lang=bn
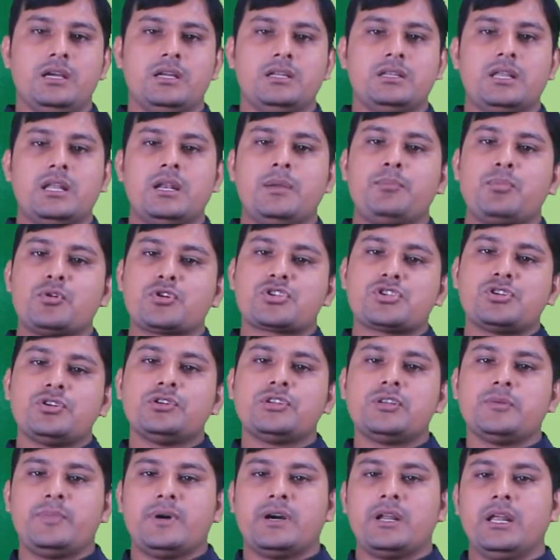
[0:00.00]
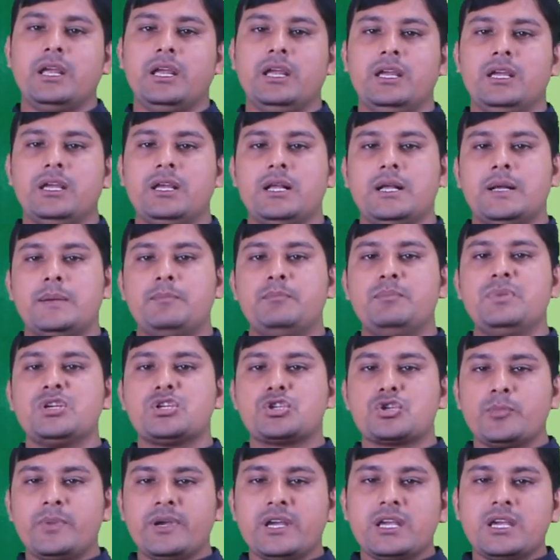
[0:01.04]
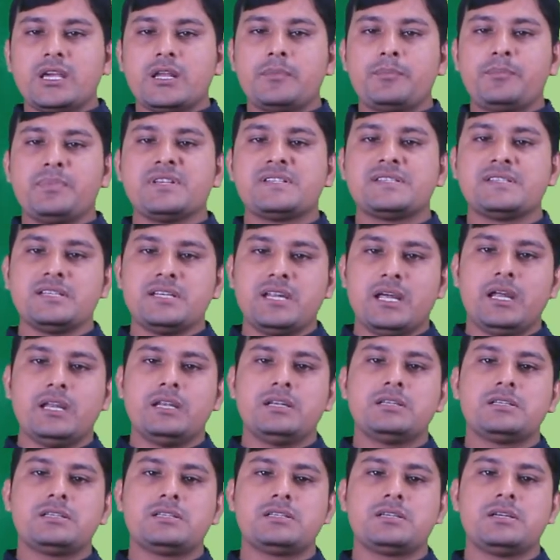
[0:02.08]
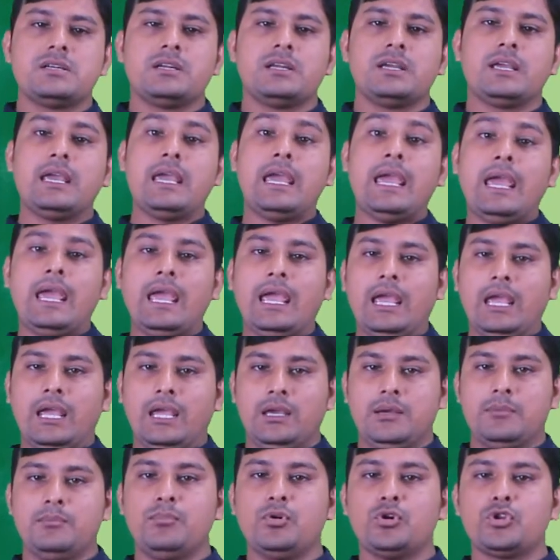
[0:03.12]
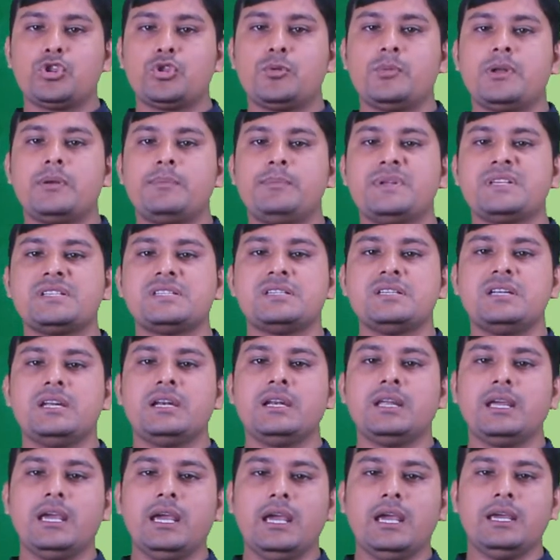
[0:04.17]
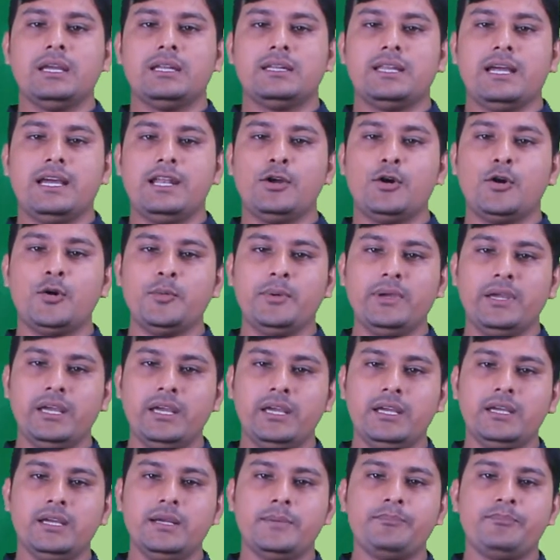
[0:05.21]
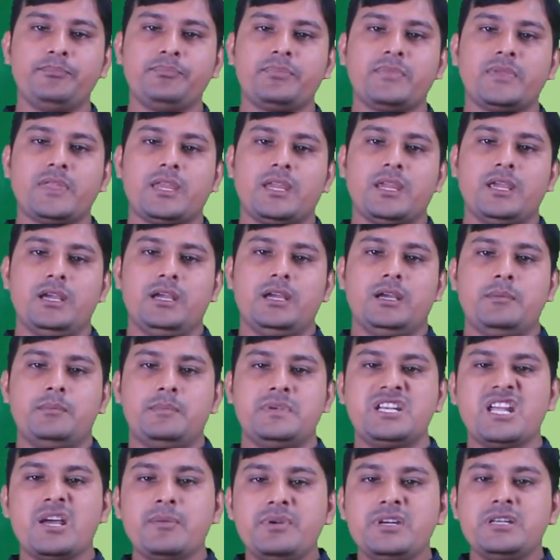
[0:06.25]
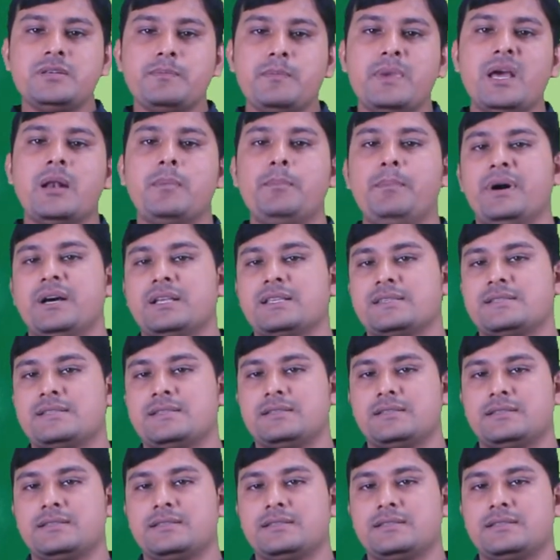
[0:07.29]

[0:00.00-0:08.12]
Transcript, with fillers: তাহলে প্রশ্ন হতে পারে বিশ্বব্যাংকের প্রেসিডেন্ট কে বর্তমান প্রেসিডেন্ট কে তাইলে হবে ডেভিড মেলপাস